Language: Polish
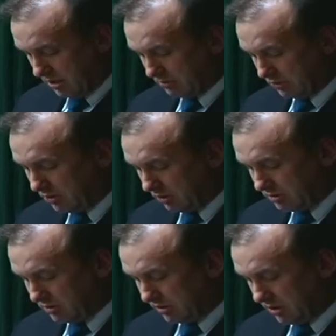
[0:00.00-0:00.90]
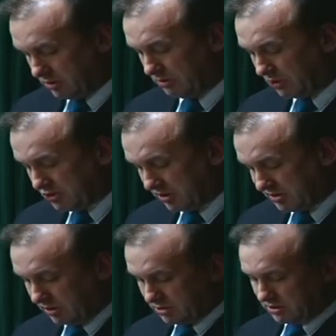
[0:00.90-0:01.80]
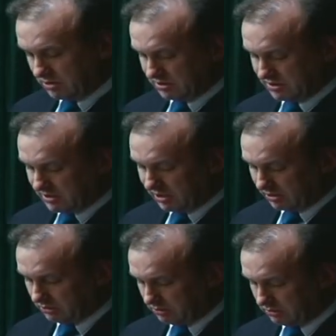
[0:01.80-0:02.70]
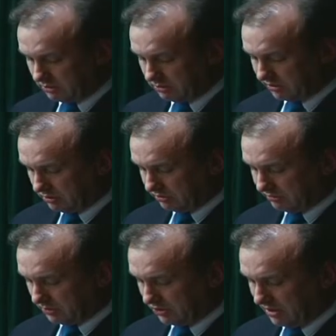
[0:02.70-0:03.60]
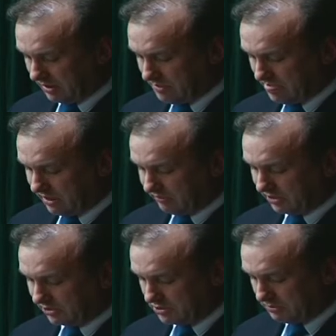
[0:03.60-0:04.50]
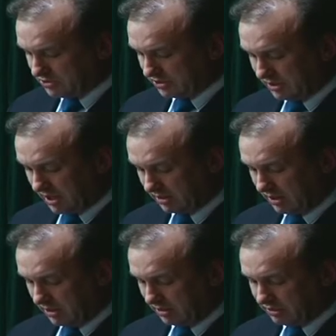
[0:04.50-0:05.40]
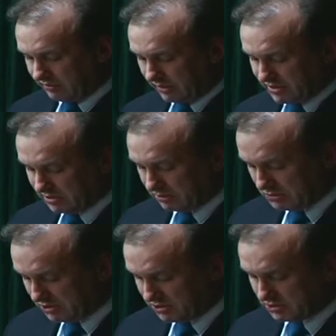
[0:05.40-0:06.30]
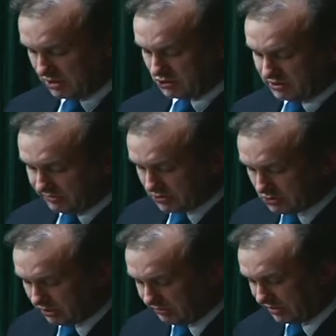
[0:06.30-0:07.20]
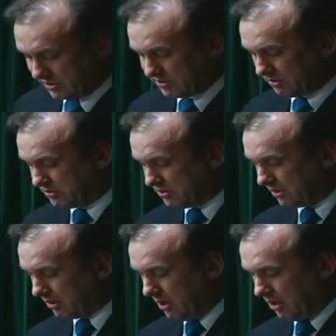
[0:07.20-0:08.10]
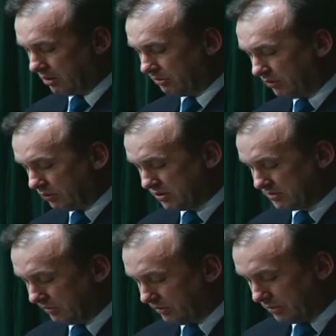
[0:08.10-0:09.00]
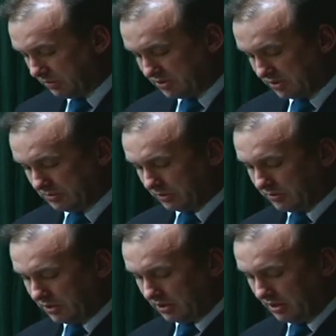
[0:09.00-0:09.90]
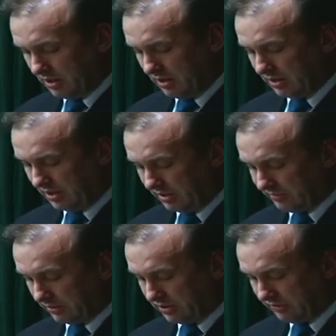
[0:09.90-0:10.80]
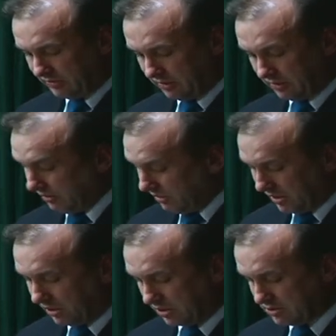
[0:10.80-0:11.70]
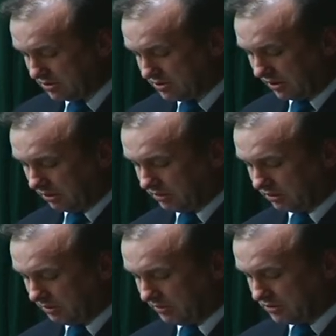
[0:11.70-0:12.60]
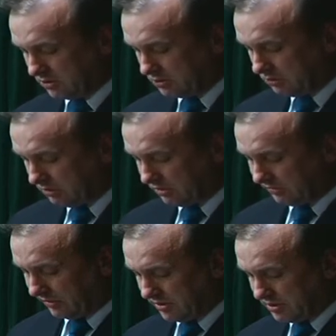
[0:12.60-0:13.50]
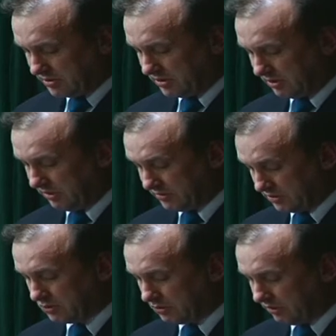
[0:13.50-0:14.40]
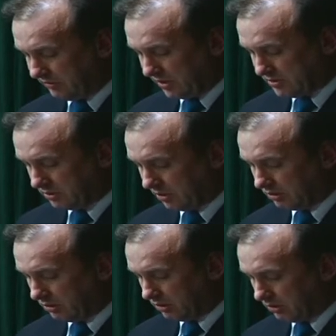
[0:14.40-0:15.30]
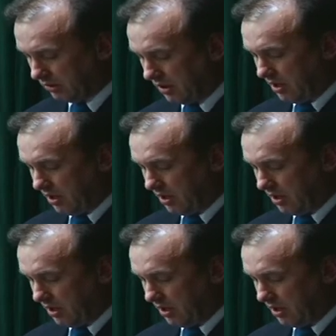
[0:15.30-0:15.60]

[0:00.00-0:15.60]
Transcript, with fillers: broniące. Czy można zaliczyć Zyzaka do kontynuatorów boja? W jakiejś mierze tak. Jego Wałęsa to przecież żywy człowiek, a sam Zyzak, komentując w pewnym momencie wspomnienie Lecha, Wałę, y, Lecha Kaczyńskiego na temat stosunku, do Wałęsy, y, stosunku Wałęsy do alkoholu,